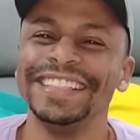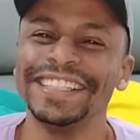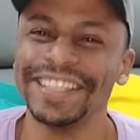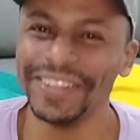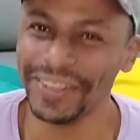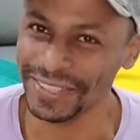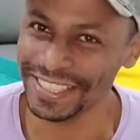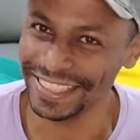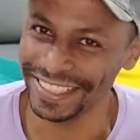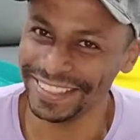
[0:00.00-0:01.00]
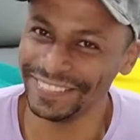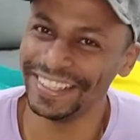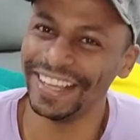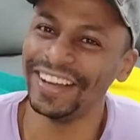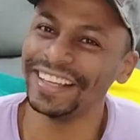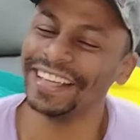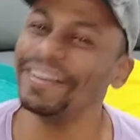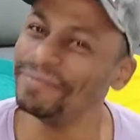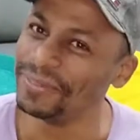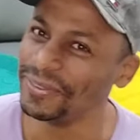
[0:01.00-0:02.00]
já chegou encoxando a mulher, olha
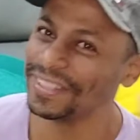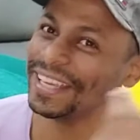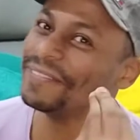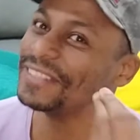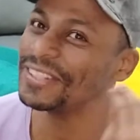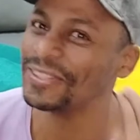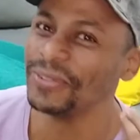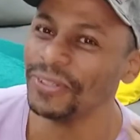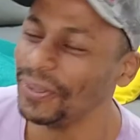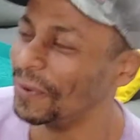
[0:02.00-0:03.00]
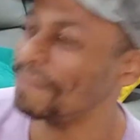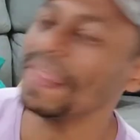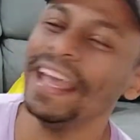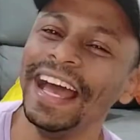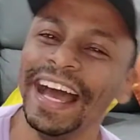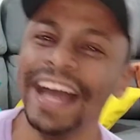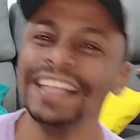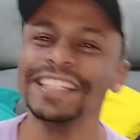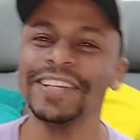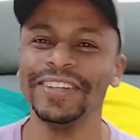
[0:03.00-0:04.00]
que absurdo.
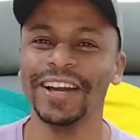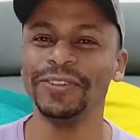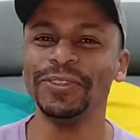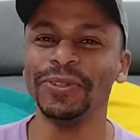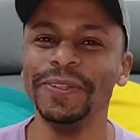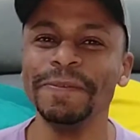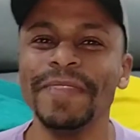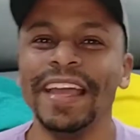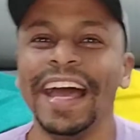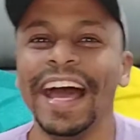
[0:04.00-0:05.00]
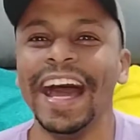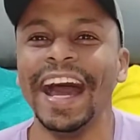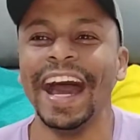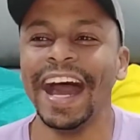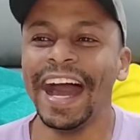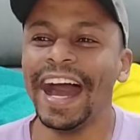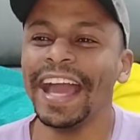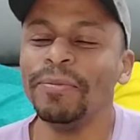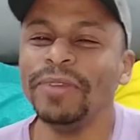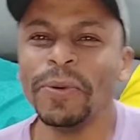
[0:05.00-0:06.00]
Aí já chegou lá com tudo.
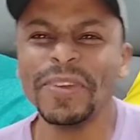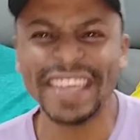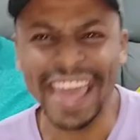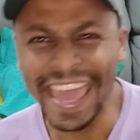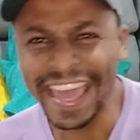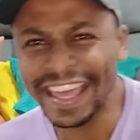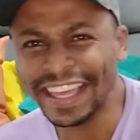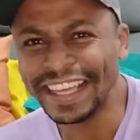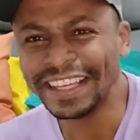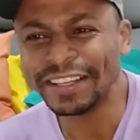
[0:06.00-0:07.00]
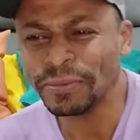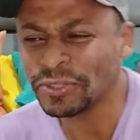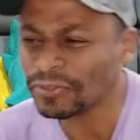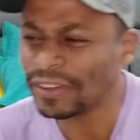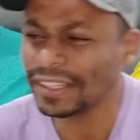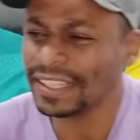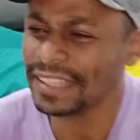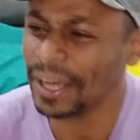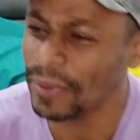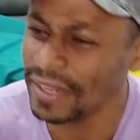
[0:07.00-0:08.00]
Aí a mulher, o quê? começou a
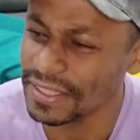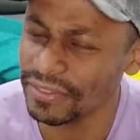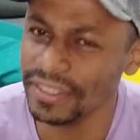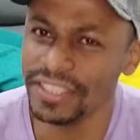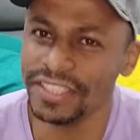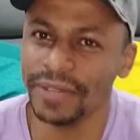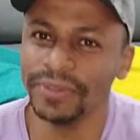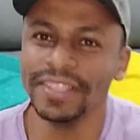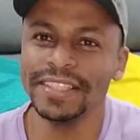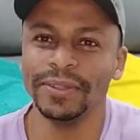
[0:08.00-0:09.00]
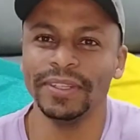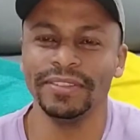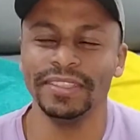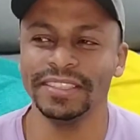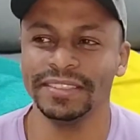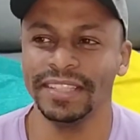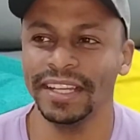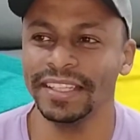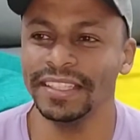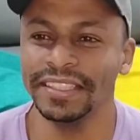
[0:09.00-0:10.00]
gritar com ele assim, eu falei, gente, o que aconteceu, né? Eu falei,
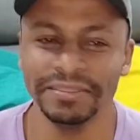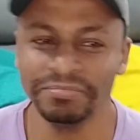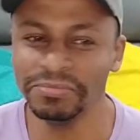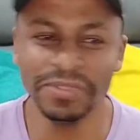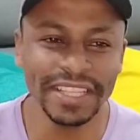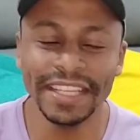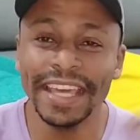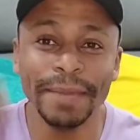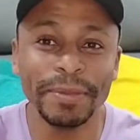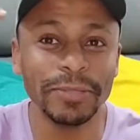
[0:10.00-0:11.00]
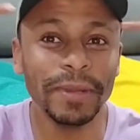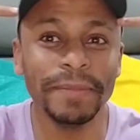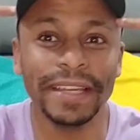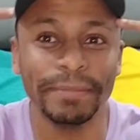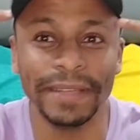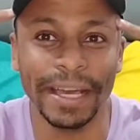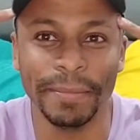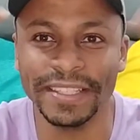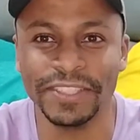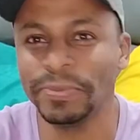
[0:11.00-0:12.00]
será que... Não sei, nem passou pela minha, minha
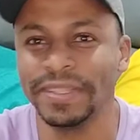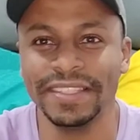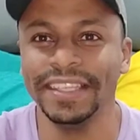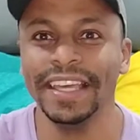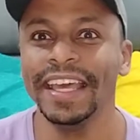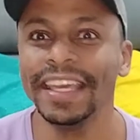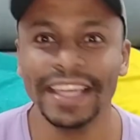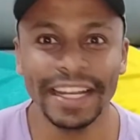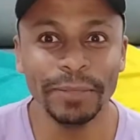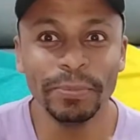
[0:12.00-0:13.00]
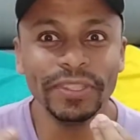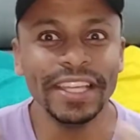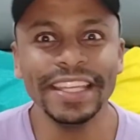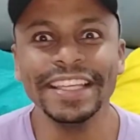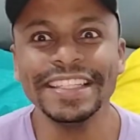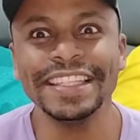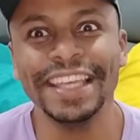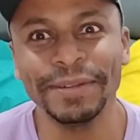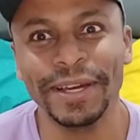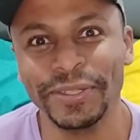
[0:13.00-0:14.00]
cabeça, tipo assim, que ela não poderia
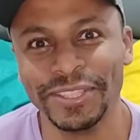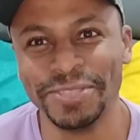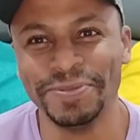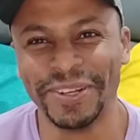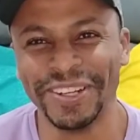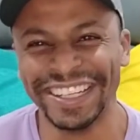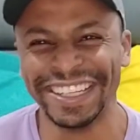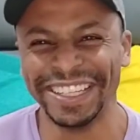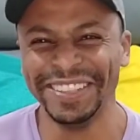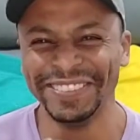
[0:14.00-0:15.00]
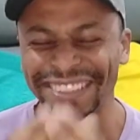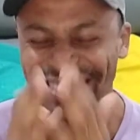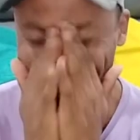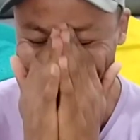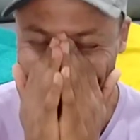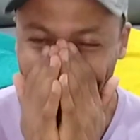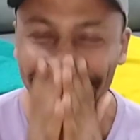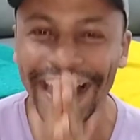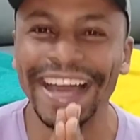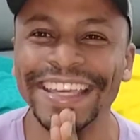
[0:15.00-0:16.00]
ser uma garota de programa.
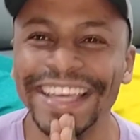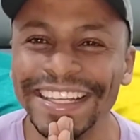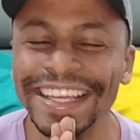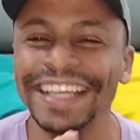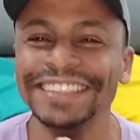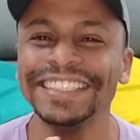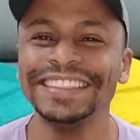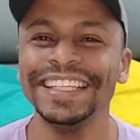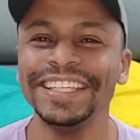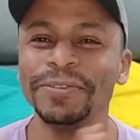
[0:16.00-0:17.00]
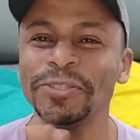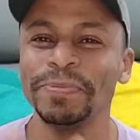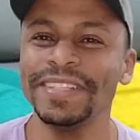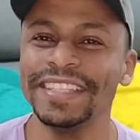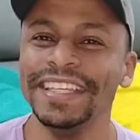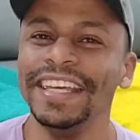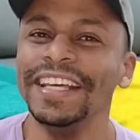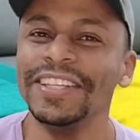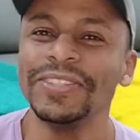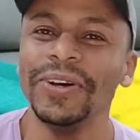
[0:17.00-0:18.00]
Aí era, só sei que eu, tipo assim,
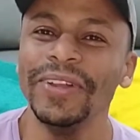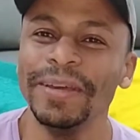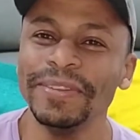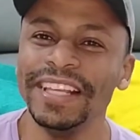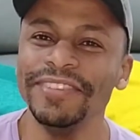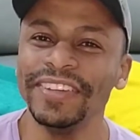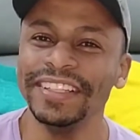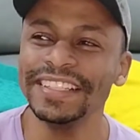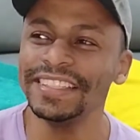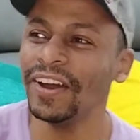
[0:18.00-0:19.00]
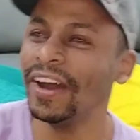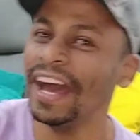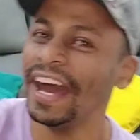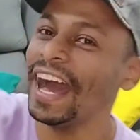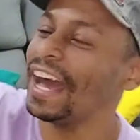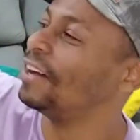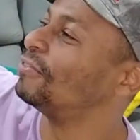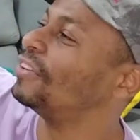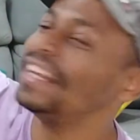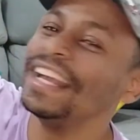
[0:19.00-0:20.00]
só lembro dele falando assim, ó, ah,
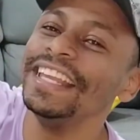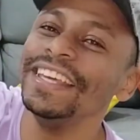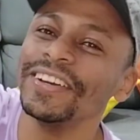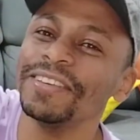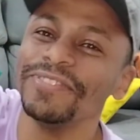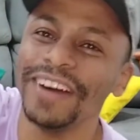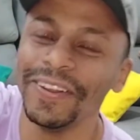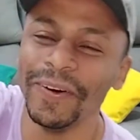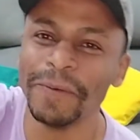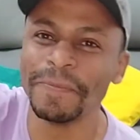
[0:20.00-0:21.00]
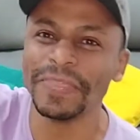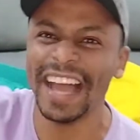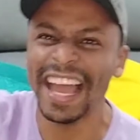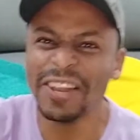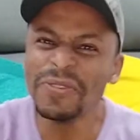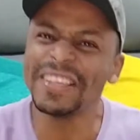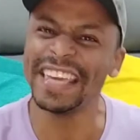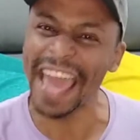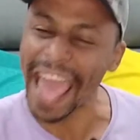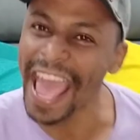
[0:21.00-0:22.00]
foi ele ali, ó, que falou. Aí ela, o
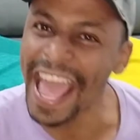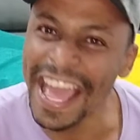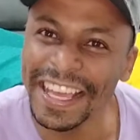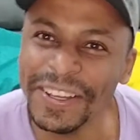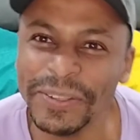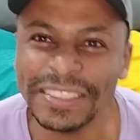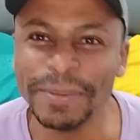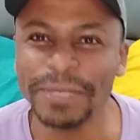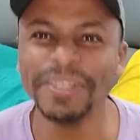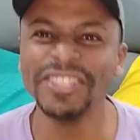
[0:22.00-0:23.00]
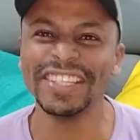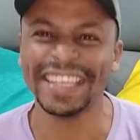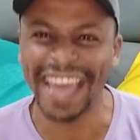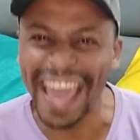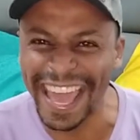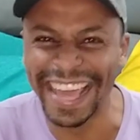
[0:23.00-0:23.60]
quê? Você tá me chamando de quê?